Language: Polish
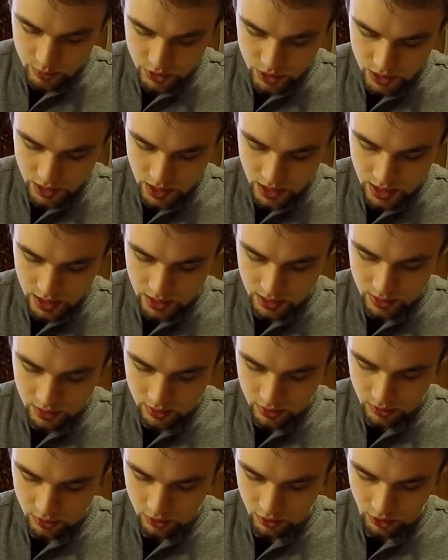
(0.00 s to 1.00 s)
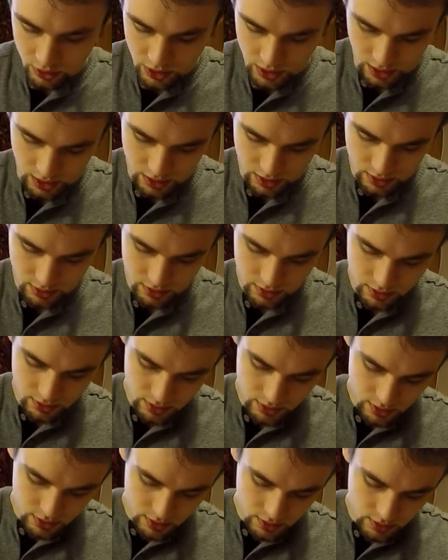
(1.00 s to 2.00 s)
że no nie.
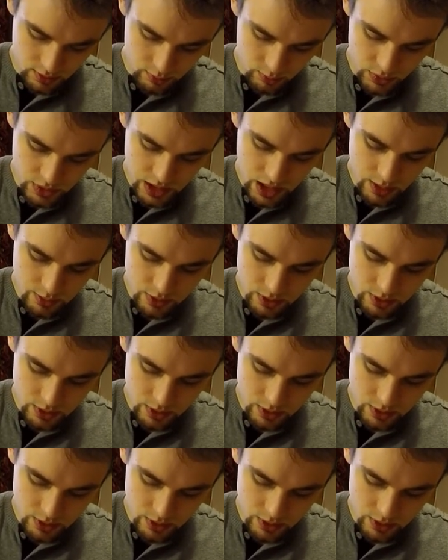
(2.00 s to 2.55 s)
Myślałem,